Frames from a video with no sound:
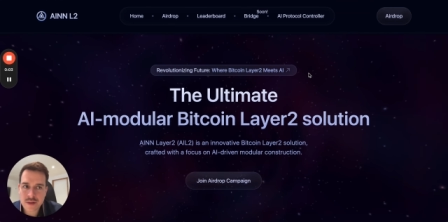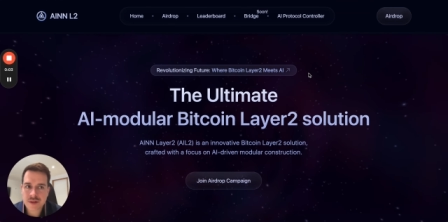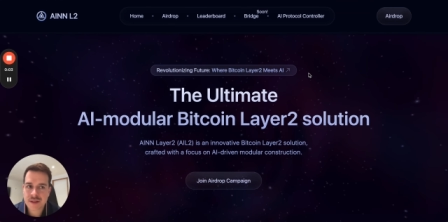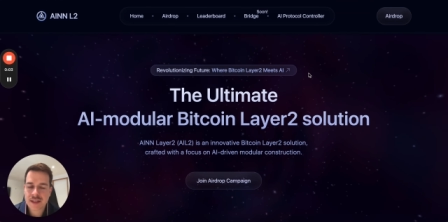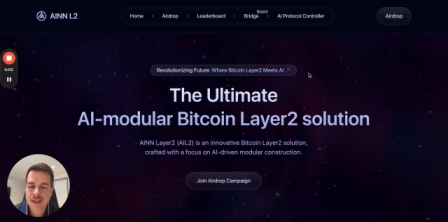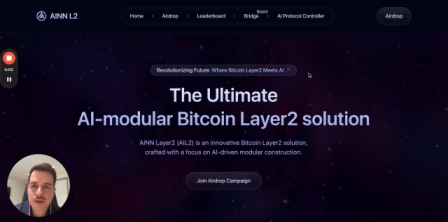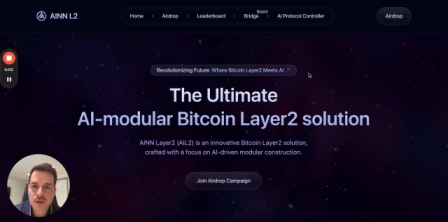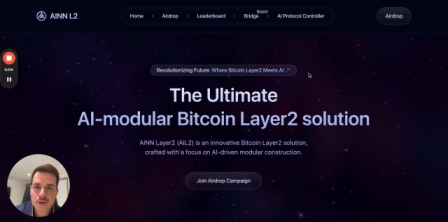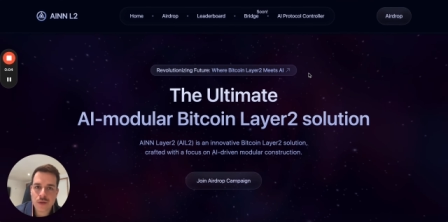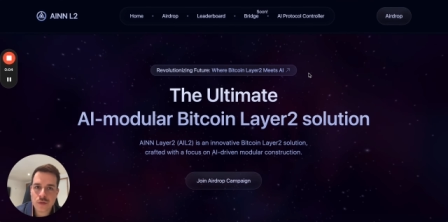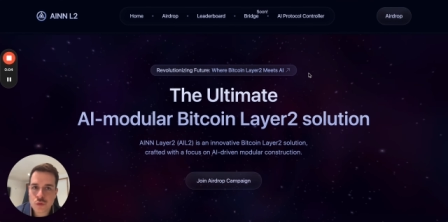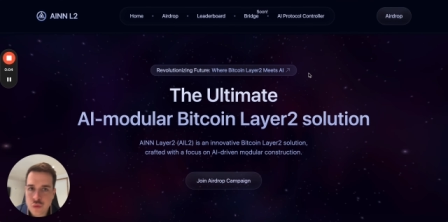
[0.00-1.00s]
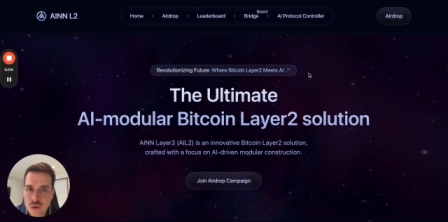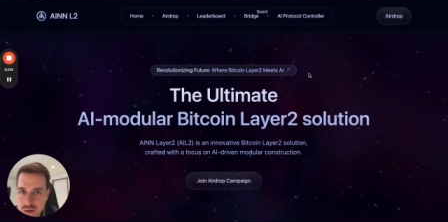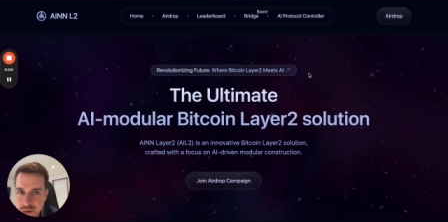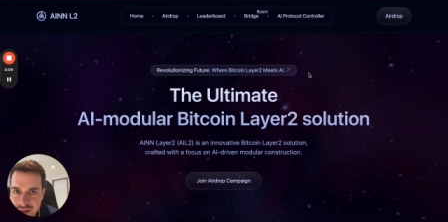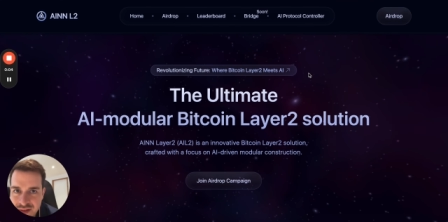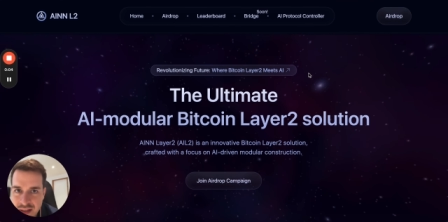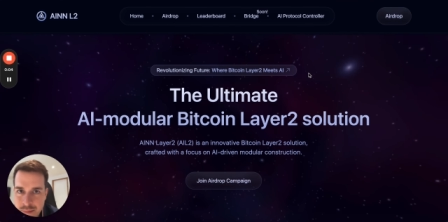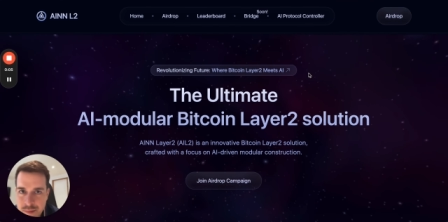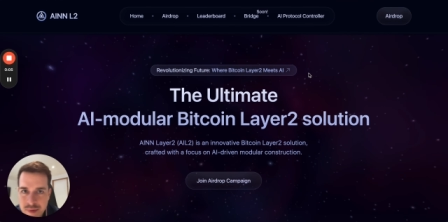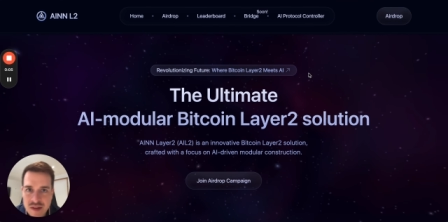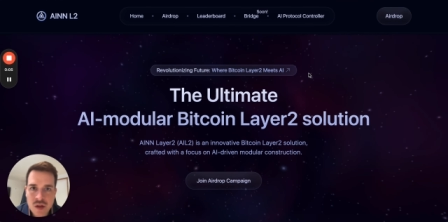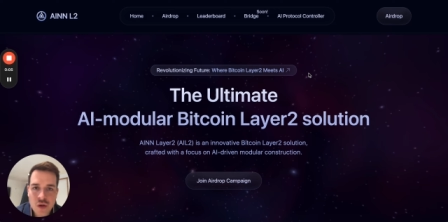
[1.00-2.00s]
On sait que tout l'écosystème
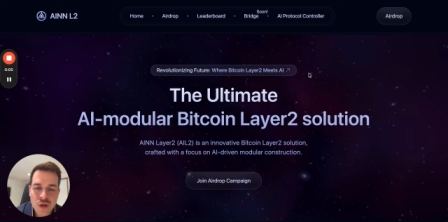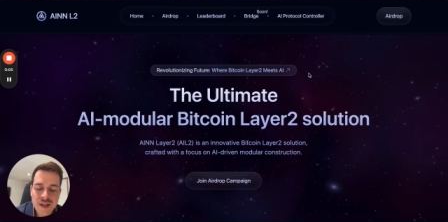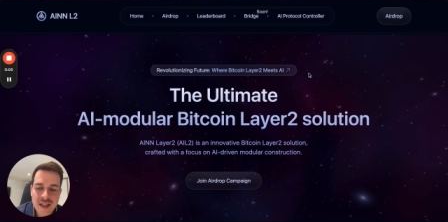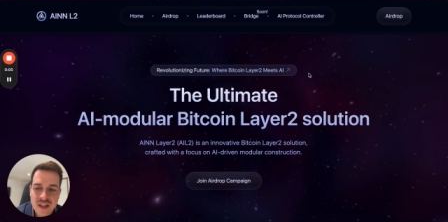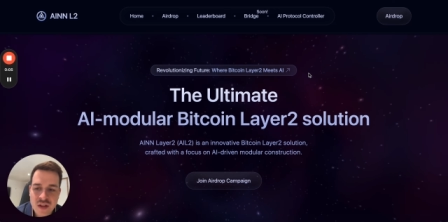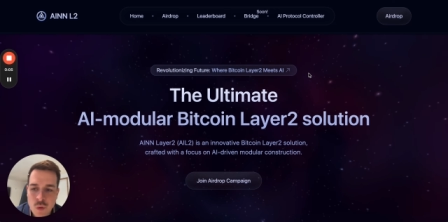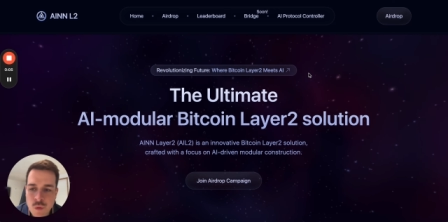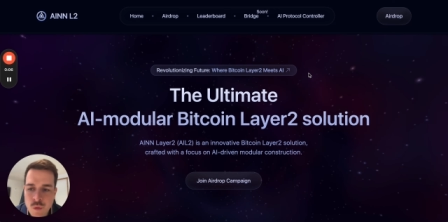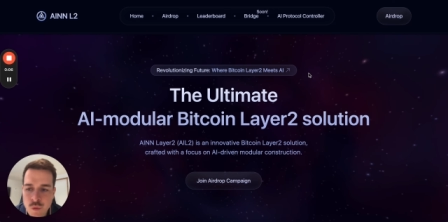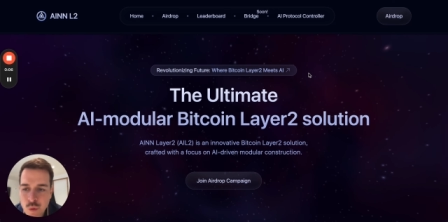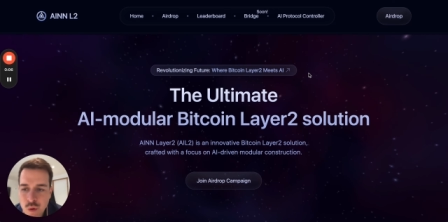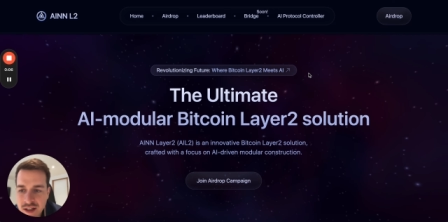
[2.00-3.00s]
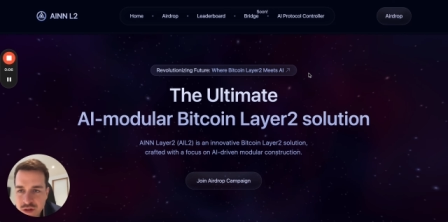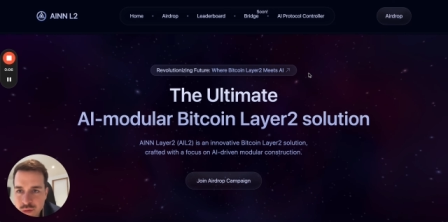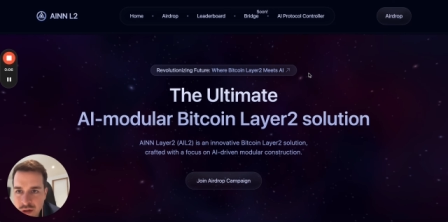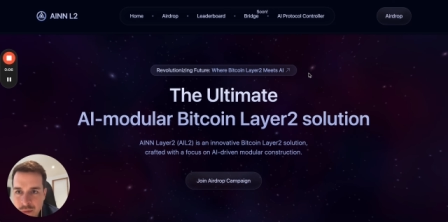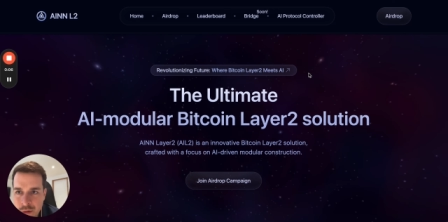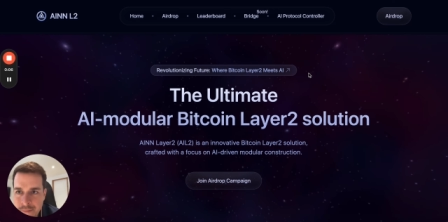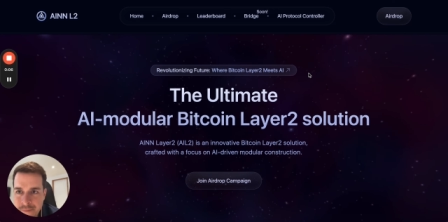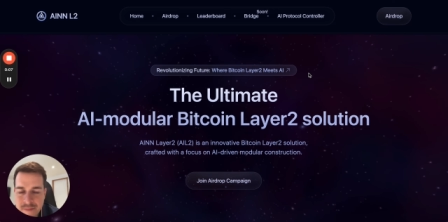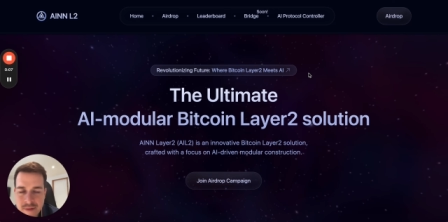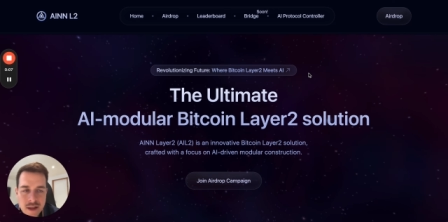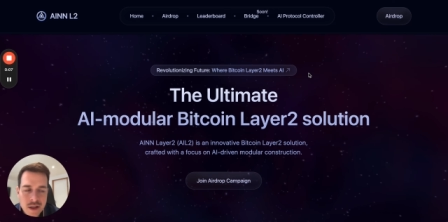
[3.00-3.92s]
Bitcoin est en feu actuellement,